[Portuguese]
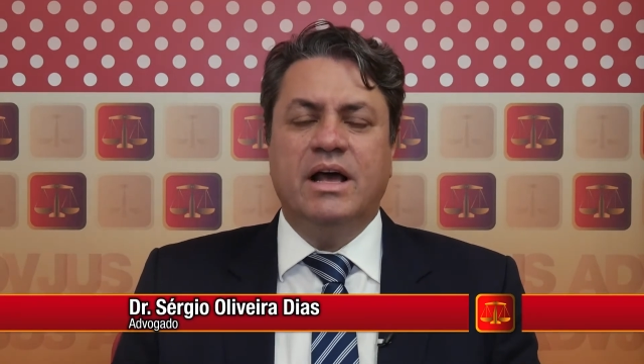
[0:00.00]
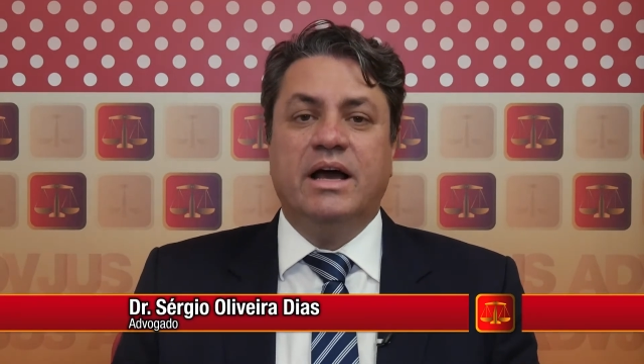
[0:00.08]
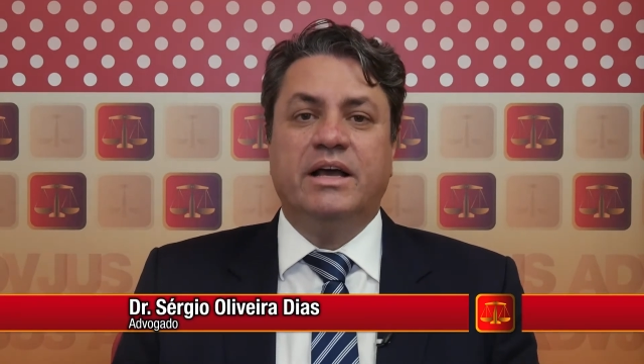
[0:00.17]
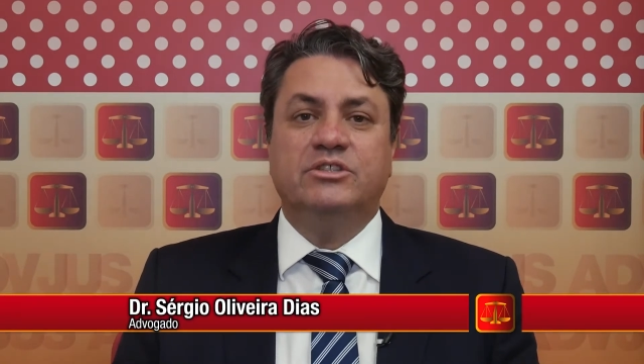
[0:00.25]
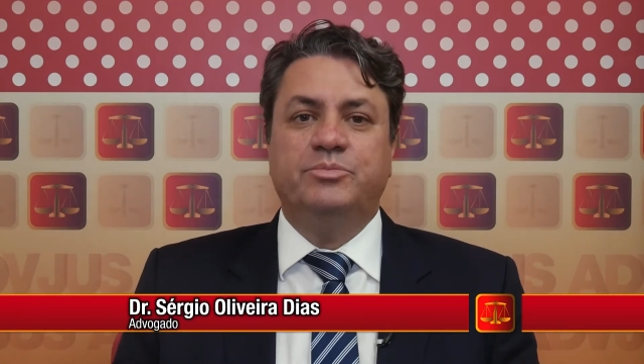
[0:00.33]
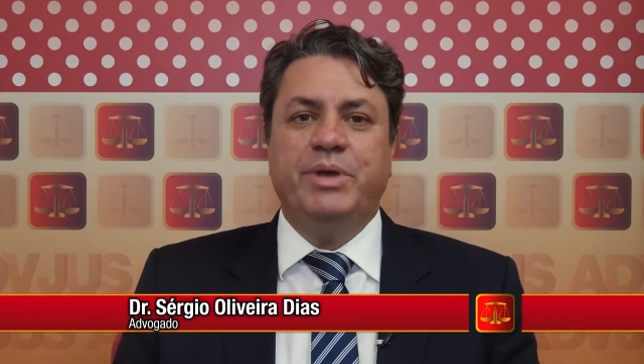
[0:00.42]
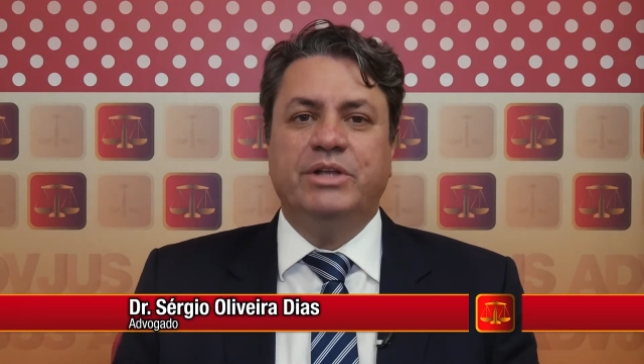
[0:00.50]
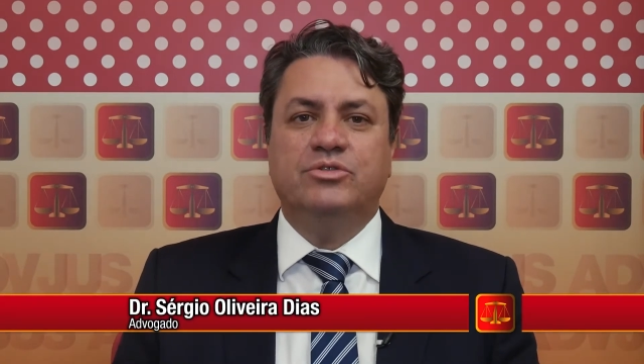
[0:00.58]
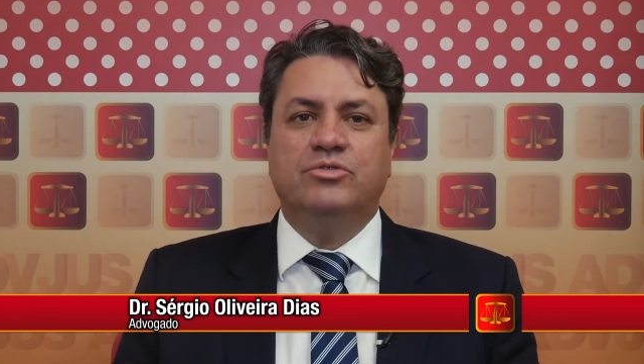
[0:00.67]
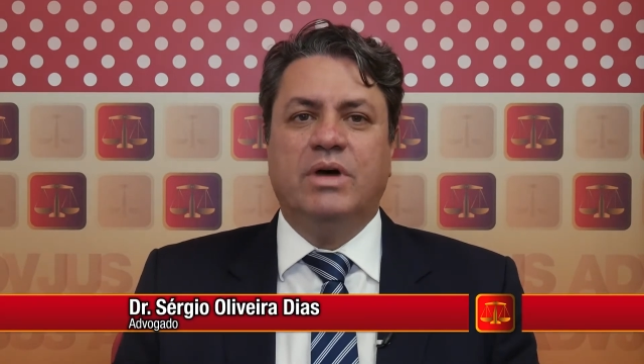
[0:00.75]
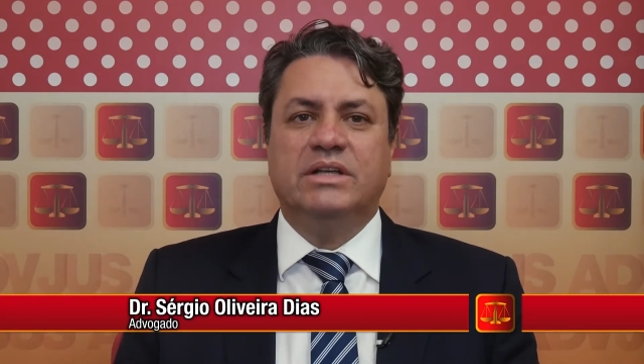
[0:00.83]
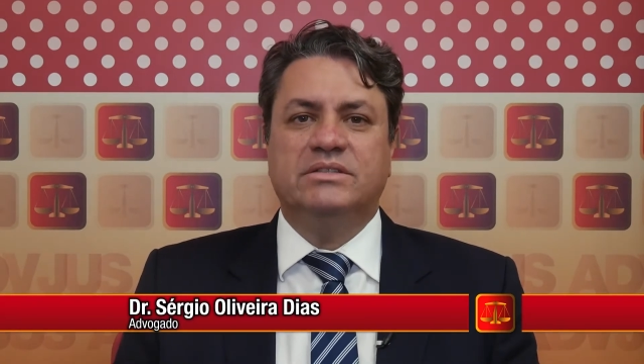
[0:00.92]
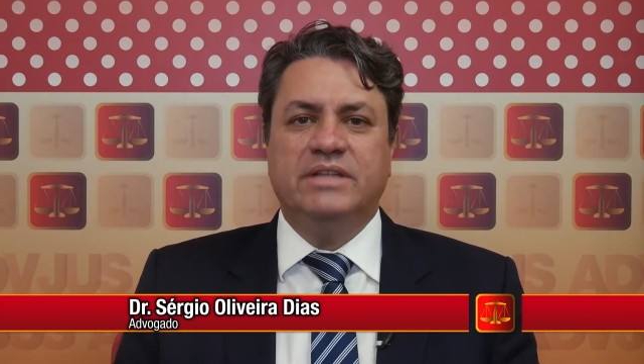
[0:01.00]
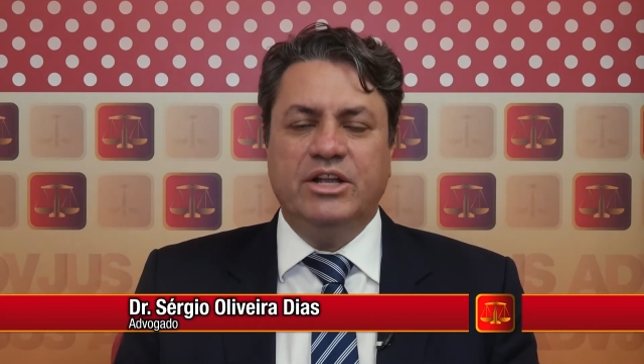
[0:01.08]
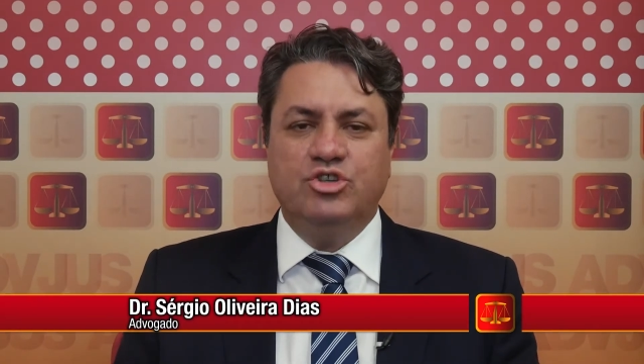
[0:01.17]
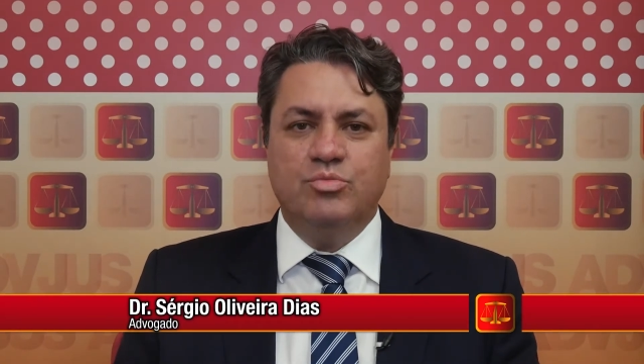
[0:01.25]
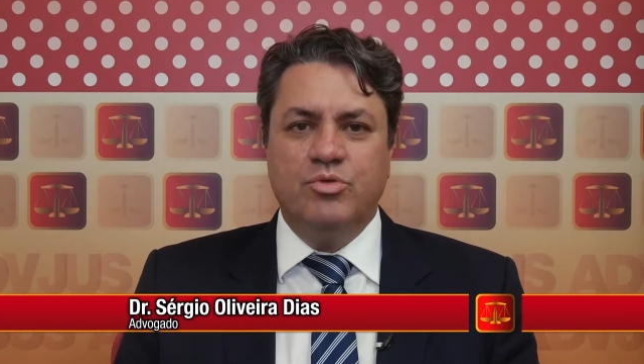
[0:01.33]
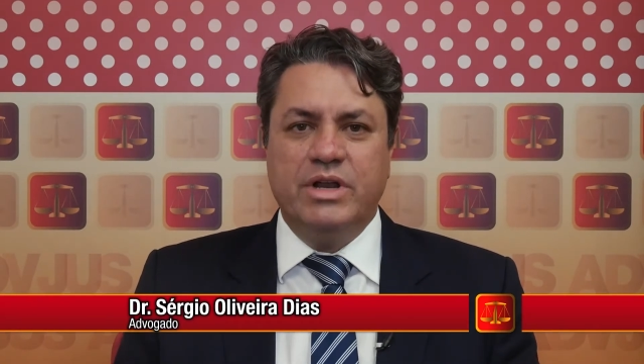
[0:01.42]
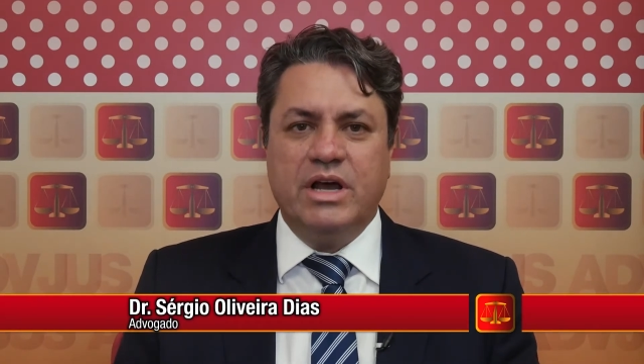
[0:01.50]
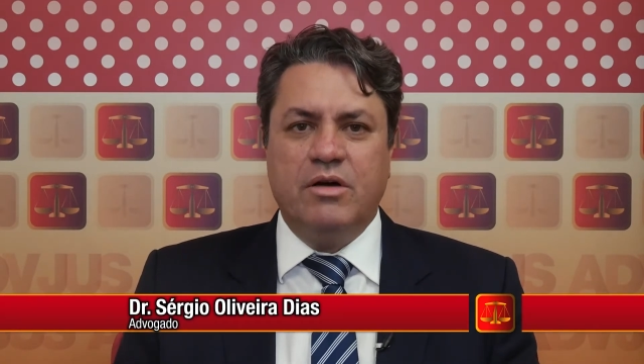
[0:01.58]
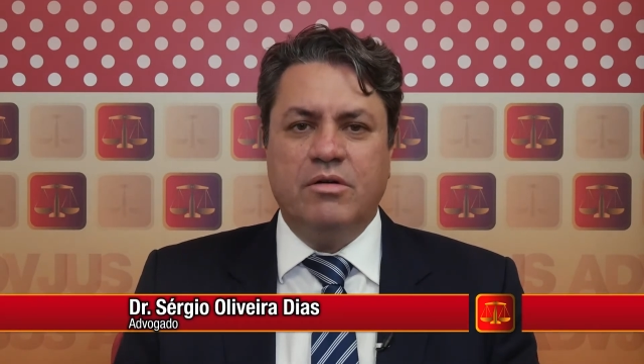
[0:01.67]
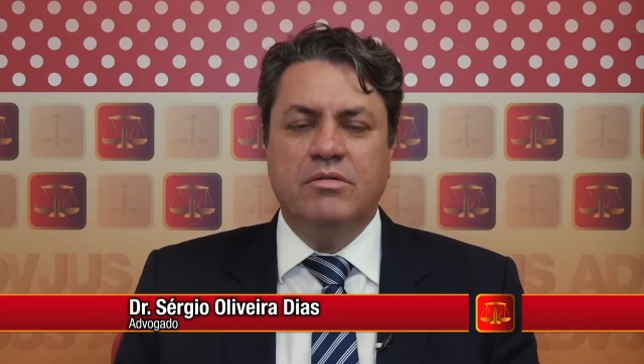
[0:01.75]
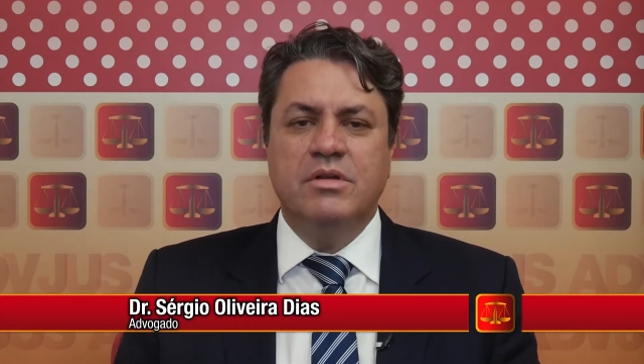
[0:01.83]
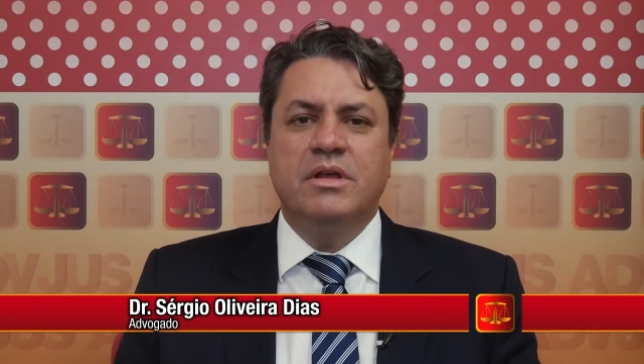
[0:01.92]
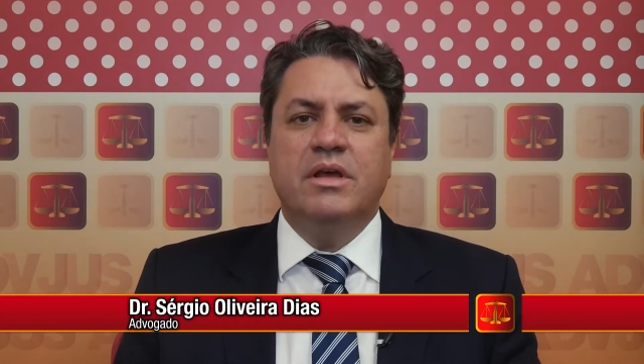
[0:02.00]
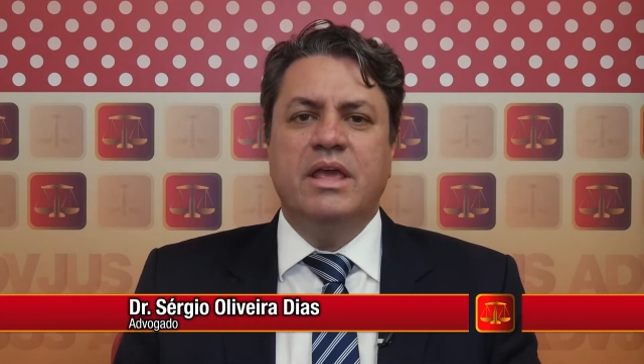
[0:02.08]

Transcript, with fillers: a respeito do assédio moral